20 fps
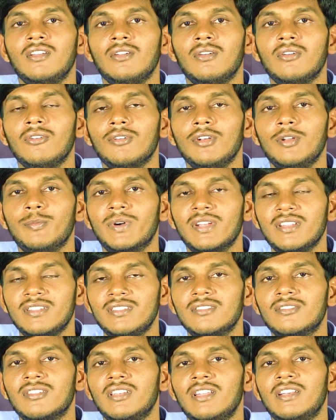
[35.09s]
కొన్ని కొన్ని
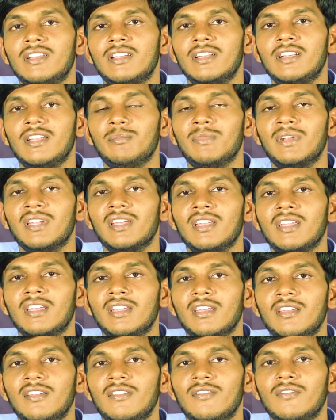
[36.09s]
పరిస్థితులు ఏంటంటే మనకి
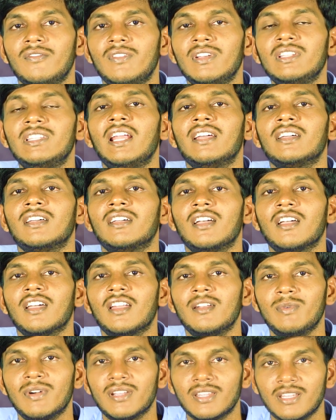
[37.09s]
వ్యతిరేకంగా
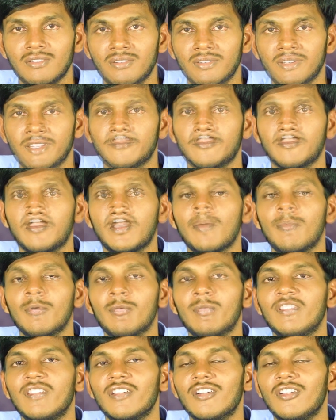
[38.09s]
కనబడతా ఉంటాయి అప్పుడు
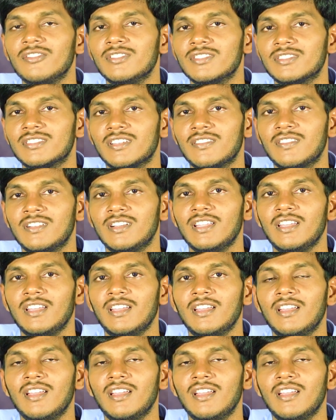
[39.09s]
మనం ఏం ఆలోచిస్తామంటే